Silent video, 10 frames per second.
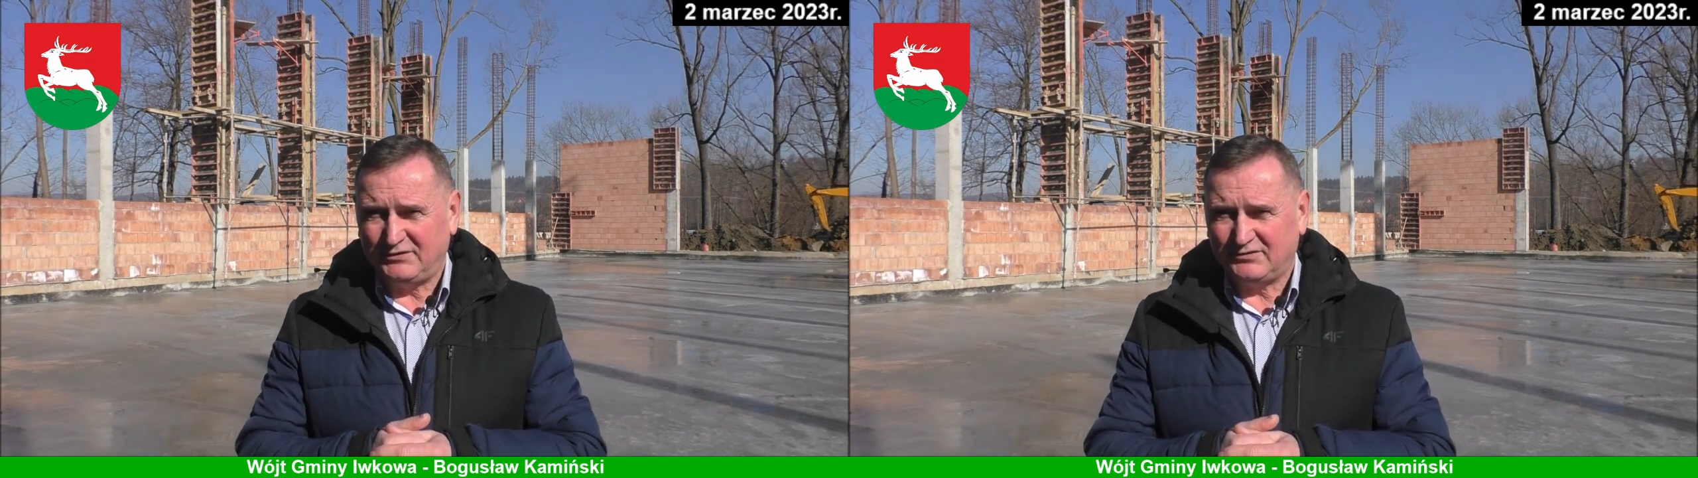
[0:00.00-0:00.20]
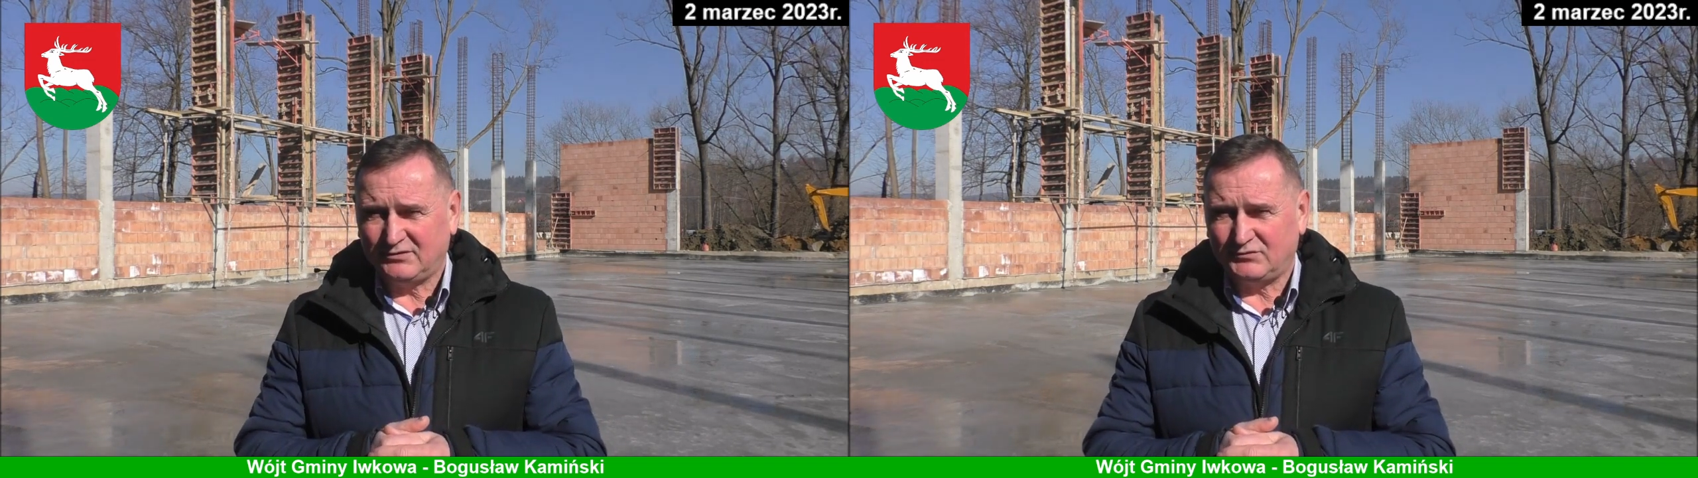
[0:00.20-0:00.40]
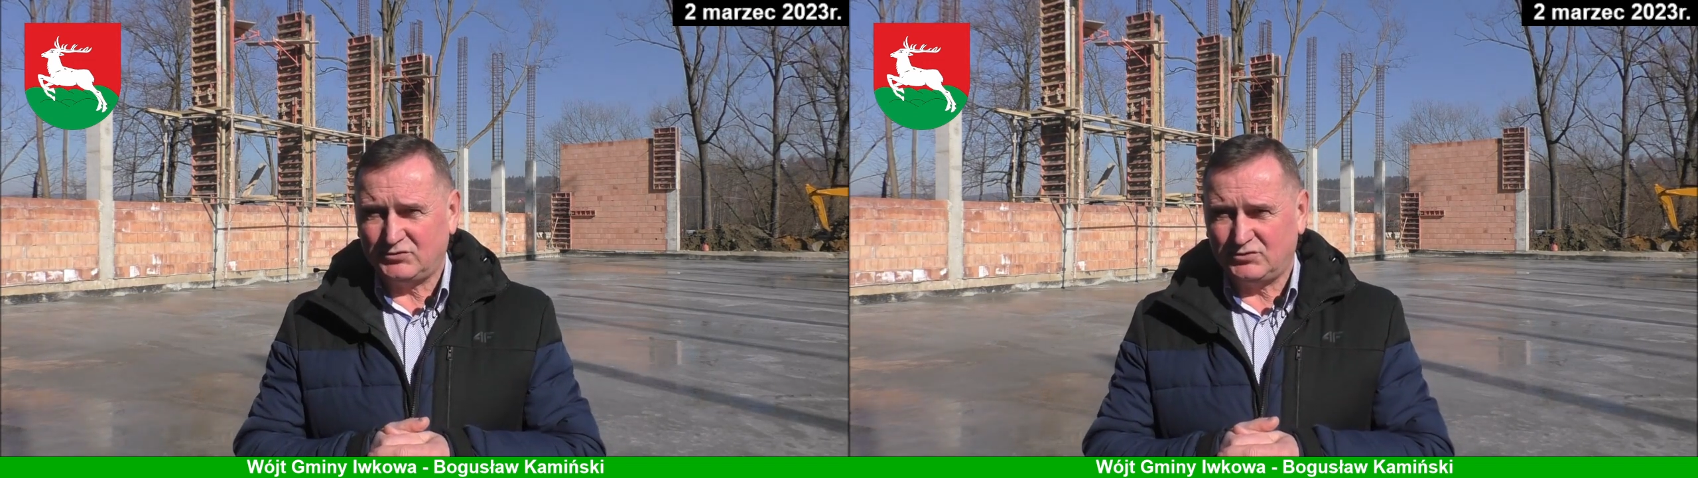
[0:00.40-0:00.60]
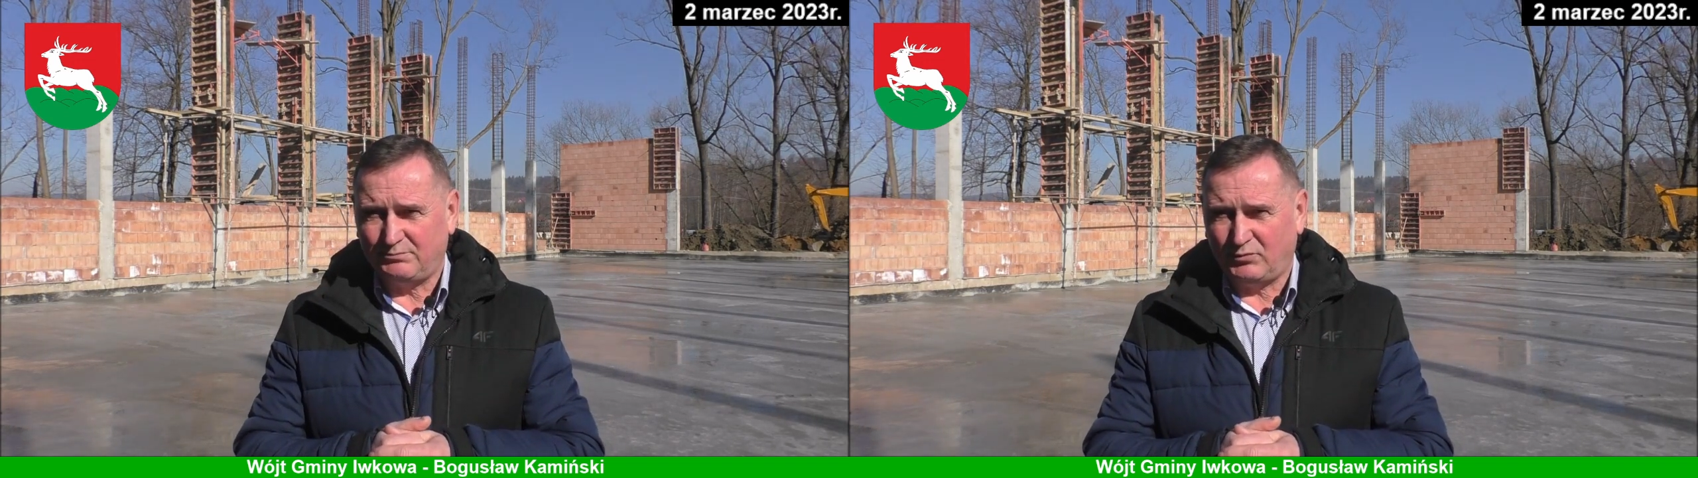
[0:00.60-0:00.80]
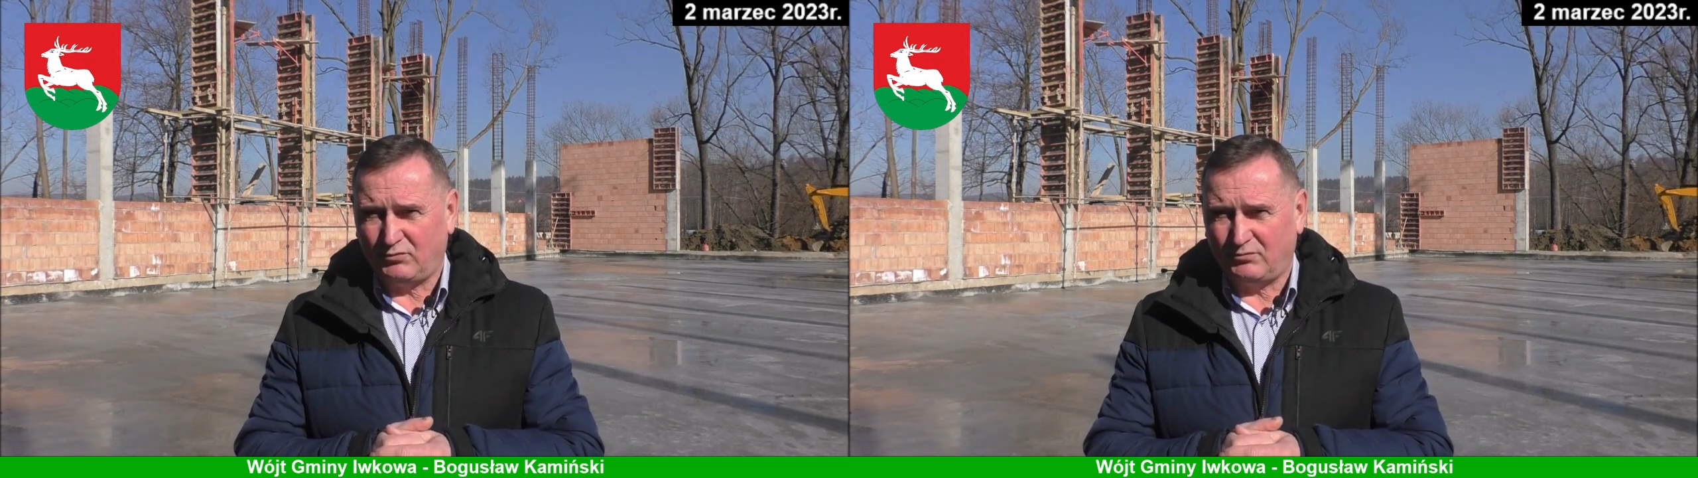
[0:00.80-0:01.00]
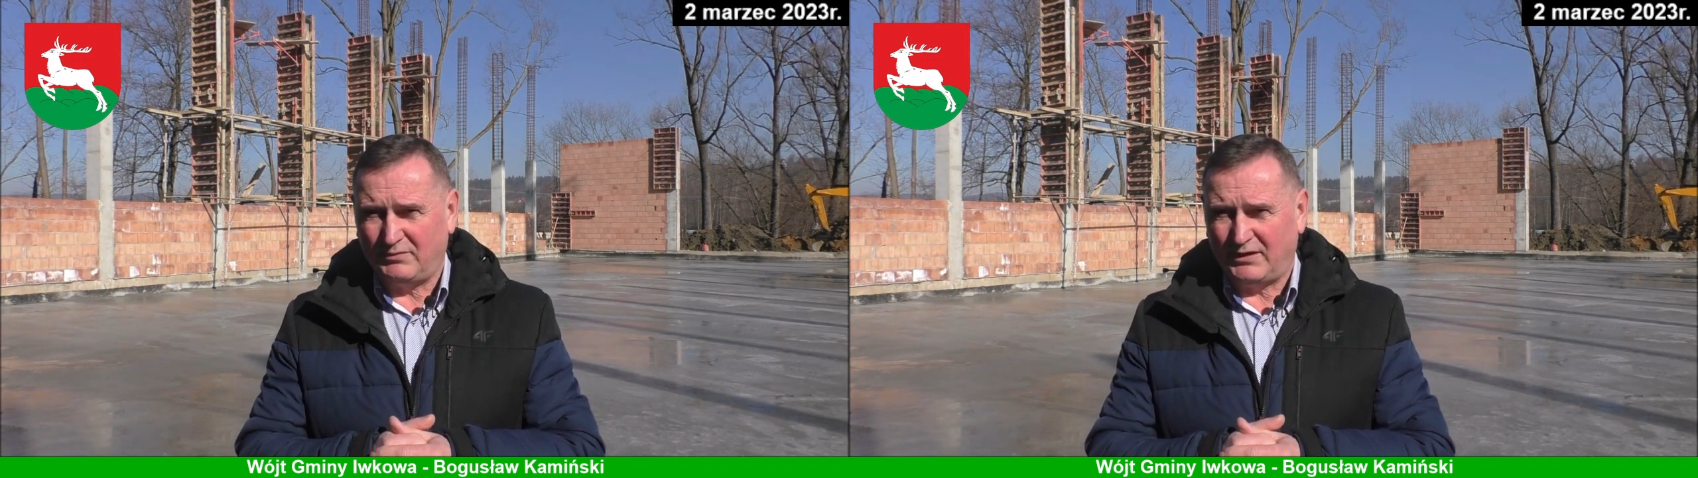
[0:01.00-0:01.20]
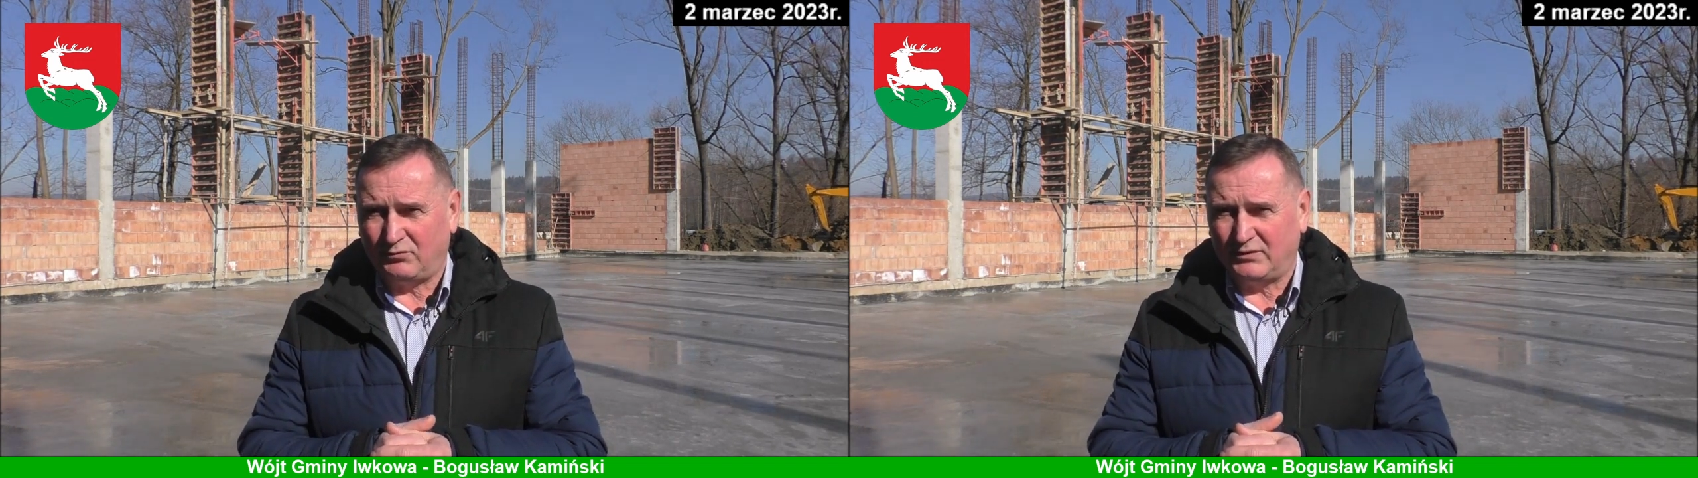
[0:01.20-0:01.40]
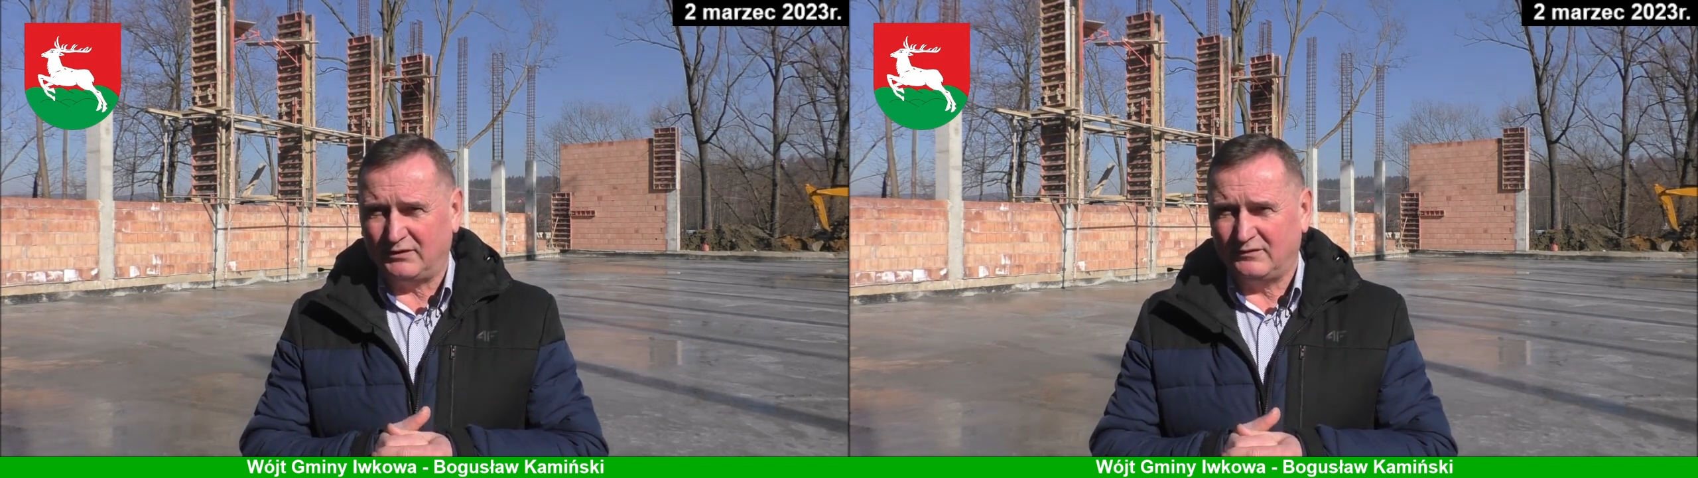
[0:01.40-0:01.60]
miejscowości
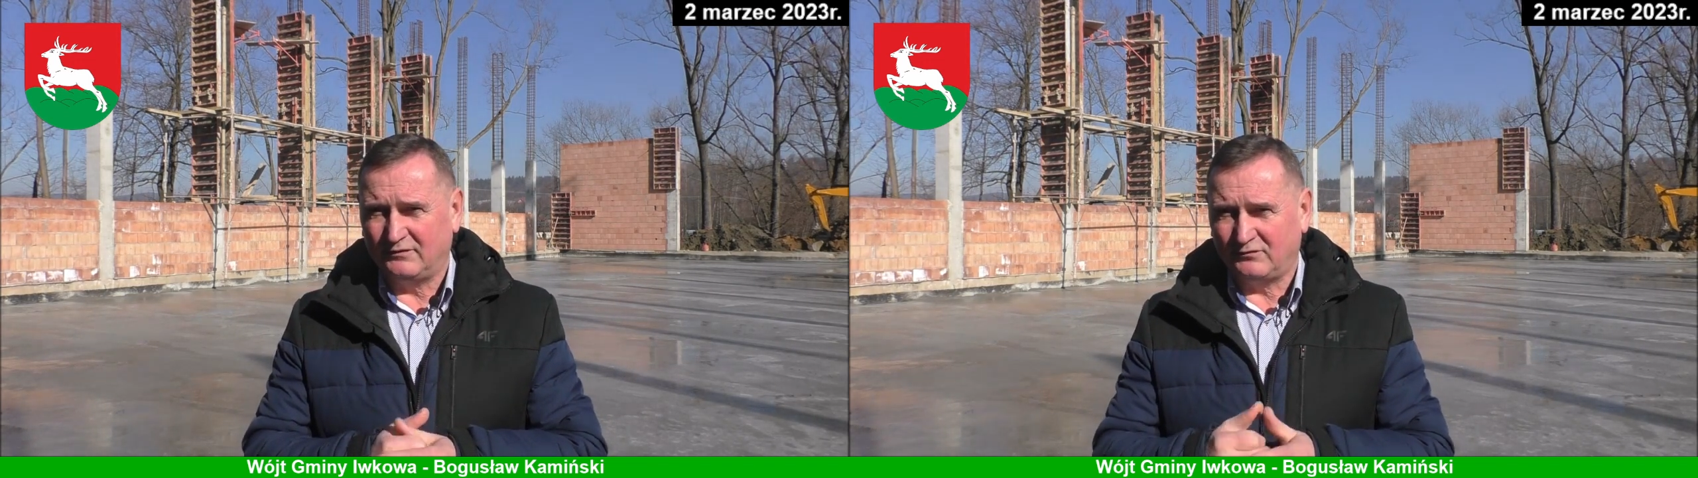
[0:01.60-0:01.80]
Połomały